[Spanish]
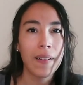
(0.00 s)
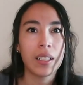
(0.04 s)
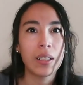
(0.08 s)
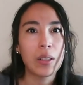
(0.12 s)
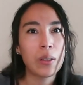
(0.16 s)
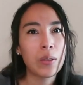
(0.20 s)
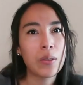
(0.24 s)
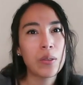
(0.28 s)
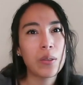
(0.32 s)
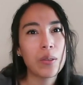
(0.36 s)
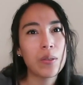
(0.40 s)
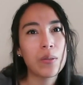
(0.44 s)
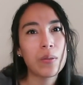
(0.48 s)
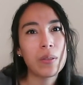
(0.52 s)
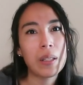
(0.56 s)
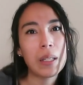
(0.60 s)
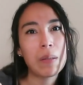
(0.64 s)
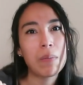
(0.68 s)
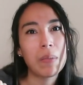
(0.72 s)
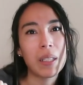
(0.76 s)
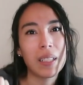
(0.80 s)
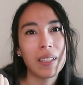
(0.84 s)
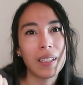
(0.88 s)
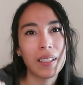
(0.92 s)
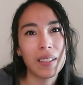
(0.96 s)
Incluso es una
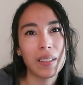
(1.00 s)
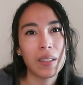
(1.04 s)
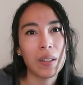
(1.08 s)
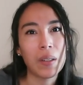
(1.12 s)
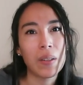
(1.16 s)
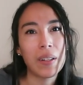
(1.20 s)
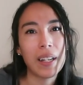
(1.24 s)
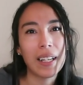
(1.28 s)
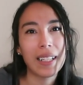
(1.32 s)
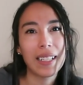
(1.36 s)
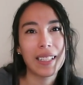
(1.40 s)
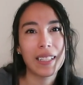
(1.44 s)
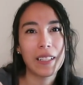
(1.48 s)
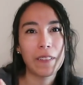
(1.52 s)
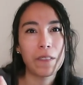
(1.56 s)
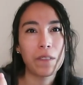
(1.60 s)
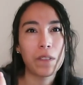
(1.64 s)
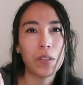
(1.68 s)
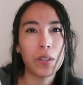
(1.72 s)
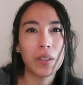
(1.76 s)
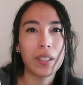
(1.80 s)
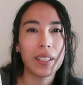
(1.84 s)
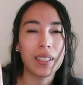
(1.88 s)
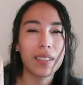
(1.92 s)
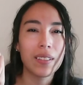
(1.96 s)
invitación a que te
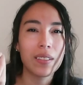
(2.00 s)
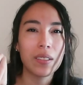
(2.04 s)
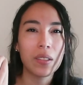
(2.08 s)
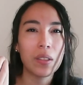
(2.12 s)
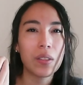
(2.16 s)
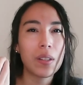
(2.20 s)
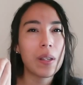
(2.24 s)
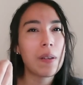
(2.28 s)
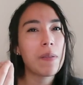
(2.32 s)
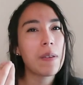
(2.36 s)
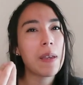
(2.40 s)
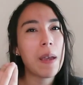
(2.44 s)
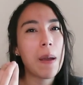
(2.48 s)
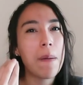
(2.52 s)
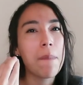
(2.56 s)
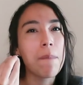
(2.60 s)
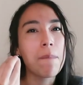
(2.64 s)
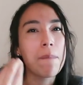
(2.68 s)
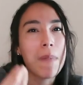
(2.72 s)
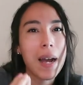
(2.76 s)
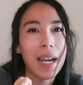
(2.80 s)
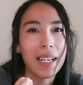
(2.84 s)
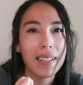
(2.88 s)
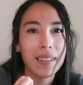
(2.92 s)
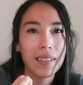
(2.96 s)
enfoques todavía
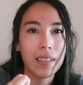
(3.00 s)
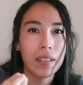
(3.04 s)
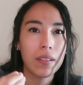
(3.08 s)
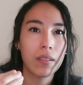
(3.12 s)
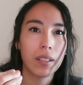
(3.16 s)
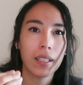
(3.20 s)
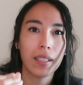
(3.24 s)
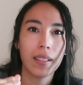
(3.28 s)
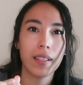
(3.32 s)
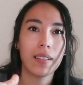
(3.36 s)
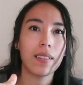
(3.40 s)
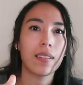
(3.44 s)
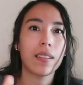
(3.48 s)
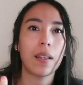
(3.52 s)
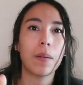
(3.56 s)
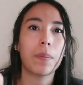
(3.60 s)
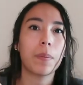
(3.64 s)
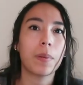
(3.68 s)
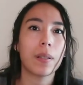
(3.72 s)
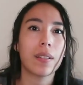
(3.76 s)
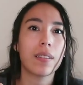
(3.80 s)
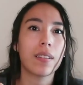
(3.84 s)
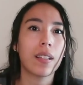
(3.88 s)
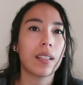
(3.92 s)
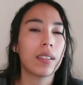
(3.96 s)
más en lo que está
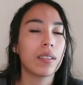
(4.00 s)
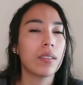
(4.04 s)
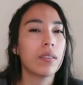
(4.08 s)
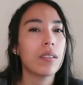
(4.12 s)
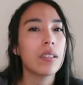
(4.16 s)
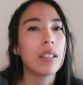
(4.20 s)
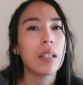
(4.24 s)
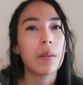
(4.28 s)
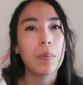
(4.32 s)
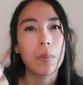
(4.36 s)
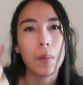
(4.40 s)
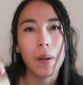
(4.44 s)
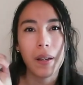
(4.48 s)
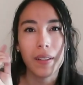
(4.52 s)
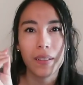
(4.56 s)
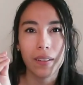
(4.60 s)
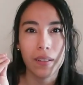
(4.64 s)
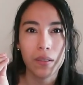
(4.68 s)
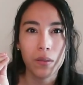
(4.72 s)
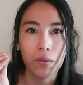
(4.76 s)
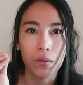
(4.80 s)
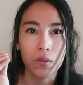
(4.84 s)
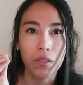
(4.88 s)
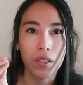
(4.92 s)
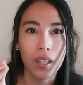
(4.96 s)
pasando y que puedas
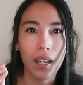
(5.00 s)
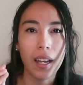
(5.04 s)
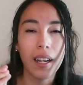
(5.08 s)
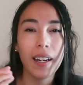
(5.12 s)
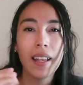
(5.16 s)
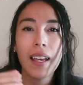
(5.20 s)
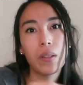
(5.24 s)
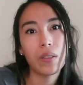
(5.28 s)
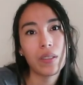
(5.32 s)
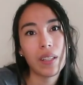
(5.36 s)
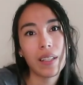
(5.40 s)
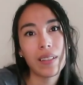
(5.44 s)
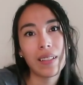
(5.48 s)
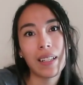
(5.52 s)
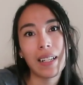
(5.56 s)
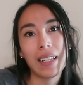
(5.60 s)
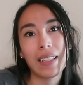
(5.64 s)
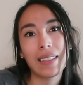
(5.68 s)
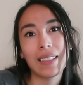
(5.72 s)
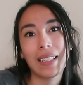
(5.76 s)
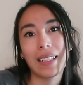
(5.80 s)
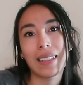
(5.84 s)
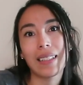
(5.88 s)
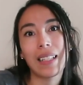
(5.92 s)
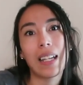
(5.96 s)
escuchar cosas a
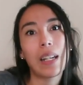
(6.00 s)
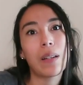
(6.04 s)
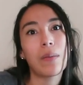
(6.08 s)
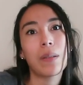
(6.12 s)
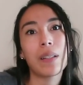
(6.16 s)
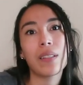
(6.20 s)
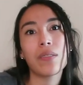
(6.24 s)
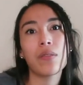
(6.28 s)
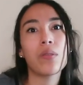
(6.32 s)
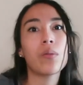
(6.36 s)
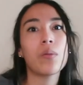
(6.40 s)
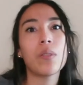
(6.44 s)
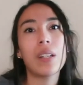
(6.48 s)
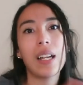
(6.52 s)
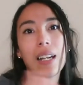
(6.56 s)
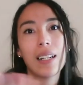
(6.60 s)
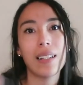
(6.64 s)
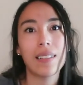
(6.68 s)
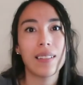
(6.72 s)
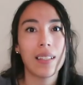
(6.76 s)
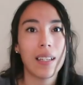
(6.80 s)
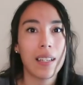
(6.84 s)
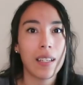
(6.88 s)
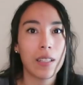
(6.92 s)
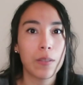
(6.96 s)
las que tal vez nunca
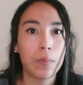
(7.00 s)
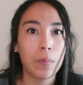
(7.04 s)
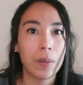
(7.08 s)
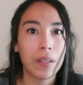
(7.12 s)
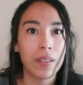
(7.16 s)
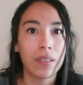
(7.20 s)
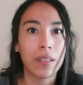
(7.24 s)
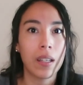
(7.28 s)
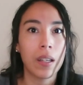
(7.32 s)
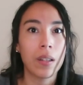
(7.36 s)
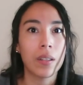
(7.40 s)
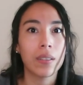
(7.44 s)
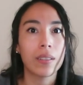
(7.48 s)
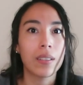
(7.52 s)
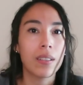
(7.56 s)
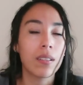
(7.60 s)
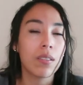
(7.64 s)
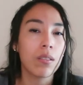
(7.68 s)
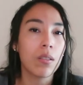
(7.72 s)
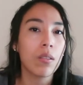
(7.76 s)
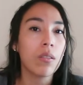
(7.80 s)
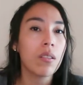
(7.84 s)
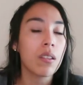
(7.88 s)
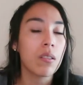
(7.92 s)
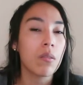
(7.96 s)
les hayas prestado
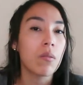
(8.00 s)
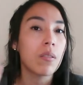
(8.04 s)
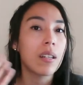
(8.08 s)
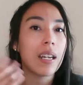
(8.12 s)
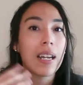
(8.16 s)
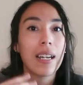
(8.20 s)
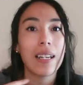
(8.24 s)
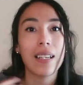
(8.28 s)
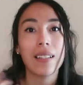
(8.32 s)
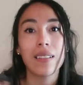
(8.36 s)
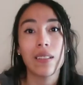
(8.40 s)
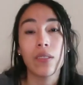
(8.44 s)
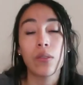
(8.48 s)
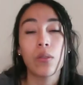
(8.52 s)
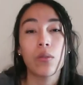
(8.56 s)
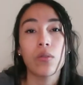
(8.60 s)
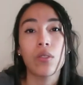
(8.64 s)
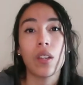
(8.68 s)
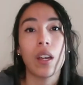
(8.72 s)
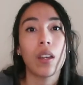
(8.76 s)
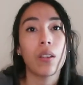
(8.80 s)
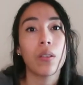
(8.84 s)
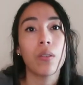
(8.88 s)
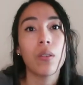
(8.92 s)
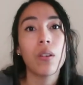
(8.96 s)
atención y nunca hayas
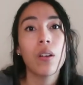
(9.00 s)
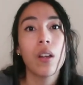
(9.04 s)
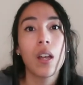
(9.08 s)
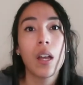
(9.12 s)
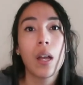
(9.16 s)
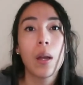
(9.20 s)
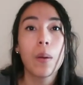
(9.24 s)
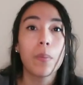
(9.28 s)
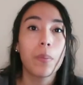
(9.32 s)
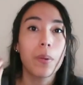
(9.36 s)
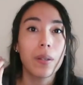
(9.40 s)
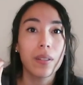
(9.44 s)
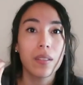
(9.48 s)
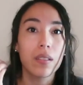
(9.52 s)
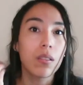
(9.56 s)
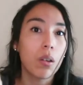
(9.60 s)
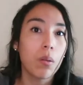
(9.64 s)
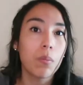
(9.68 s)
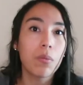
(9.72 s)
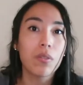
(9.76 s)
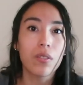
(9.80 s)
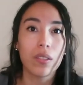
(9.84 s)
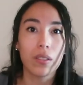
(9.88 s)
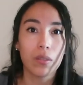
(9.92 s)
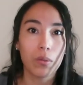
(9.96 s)
escuchado pues
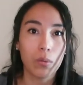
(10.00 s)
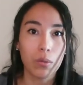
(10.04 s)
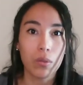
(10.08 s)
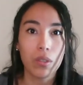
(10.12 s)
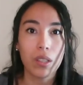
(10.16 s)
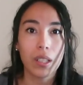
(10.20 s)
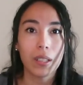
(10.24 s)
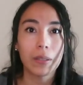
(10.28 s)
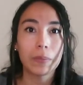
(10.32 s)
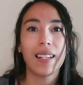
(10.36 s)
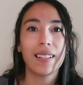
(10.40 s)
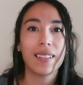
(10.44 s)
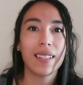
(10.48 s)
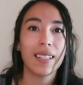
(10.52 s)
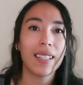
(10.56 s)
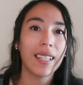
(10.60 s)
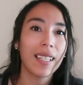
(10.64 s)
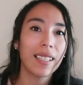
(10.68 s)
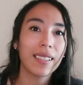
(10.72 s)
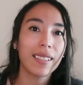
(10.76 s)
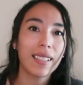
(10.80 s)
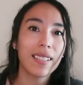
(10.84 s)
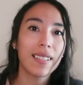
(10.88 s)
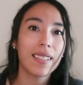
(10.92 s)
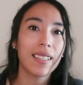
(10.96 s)
cómo se escuchan. La
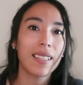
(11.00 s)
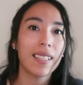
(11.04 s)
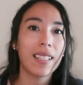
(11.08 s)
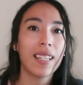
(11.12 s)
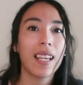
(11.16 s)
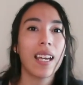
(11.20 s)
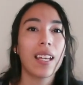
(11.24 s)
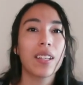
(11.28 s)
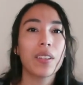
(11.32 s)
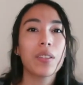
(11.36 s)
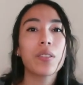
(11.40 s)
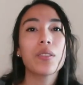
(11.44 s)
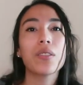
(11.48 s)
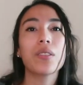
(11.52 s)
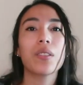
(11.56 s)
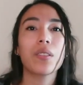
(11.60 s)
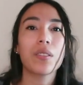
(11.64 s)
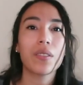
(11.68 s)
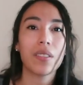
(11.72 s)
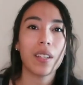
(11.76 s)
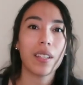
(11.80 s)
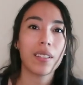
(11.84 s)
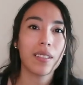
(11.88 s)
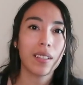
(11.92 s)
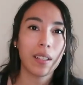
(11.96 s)
siguiente sería dos
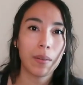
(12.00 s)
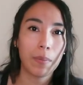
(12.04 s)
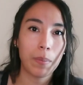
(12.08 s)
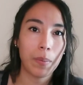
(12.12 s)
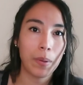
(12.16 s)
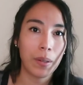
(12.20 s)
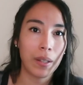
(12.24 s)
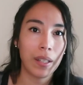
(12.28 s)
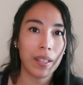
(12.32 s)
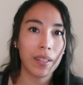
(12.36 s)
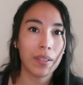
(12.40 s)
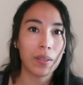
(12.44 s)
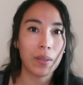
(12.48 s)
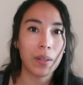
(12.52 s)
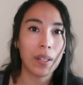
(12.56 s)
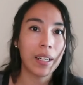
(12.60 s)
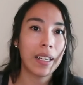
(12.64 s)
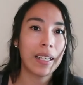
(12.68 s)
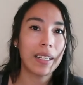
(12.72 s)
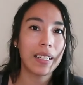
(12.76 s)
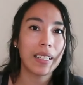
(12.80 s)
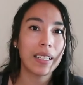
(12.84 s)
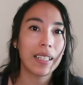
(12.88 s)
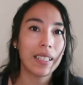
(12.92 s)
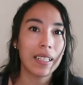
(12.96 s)
cosas que puedes
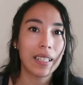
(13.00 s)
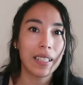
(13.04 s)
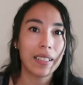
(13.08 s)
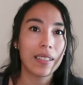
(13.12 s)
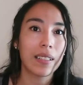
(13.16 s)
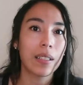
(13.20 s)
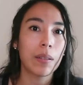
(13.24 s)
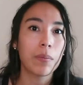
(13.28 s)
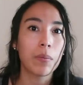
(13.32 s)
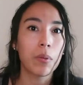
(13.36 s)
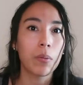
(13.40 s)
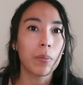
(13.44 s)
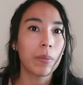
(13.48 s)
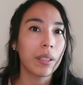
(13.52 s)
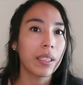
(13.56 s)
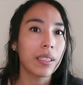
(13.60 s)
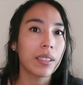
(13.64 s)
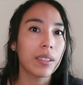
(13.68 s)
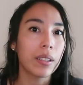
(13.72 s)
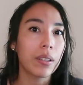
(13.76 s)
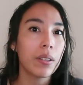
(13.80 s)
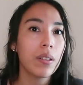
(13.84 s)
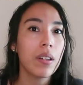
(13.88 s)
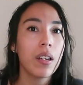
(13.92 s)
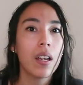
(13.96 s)
oler en este
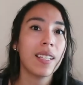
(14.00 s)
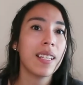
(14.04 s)
momento.